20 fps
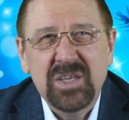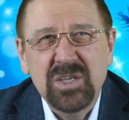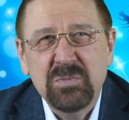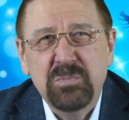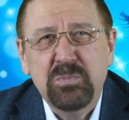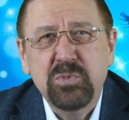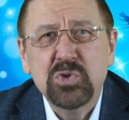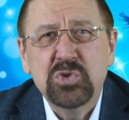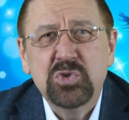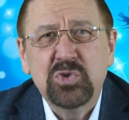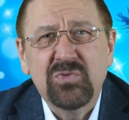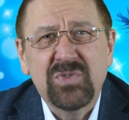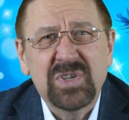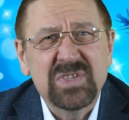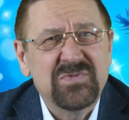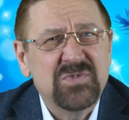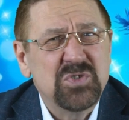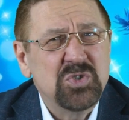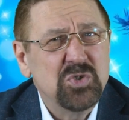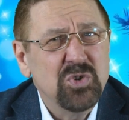И пусть у
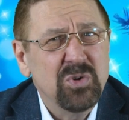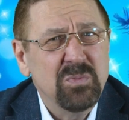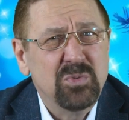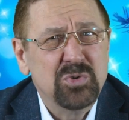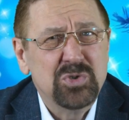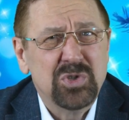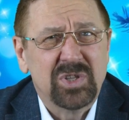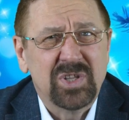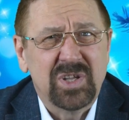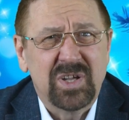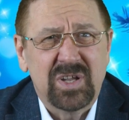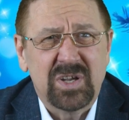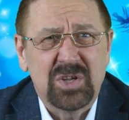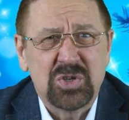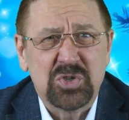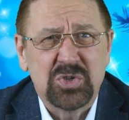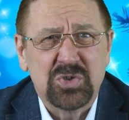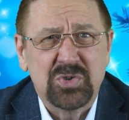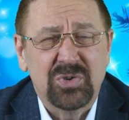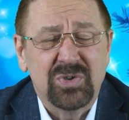вас все будет
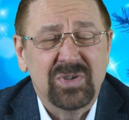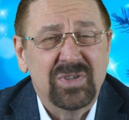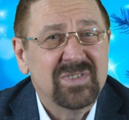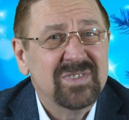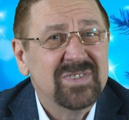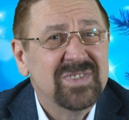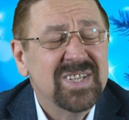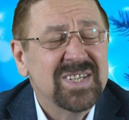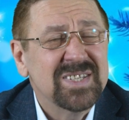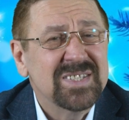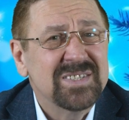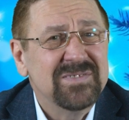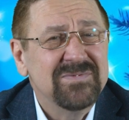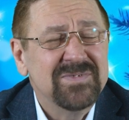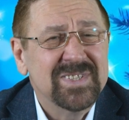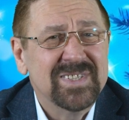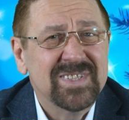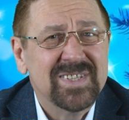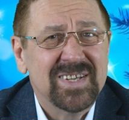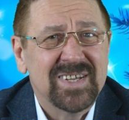хорошо. До
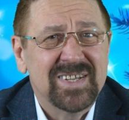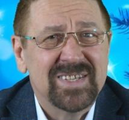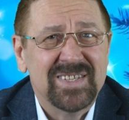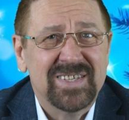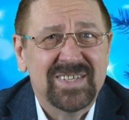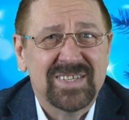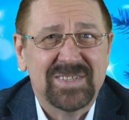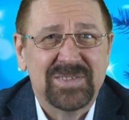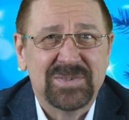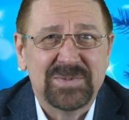свидания,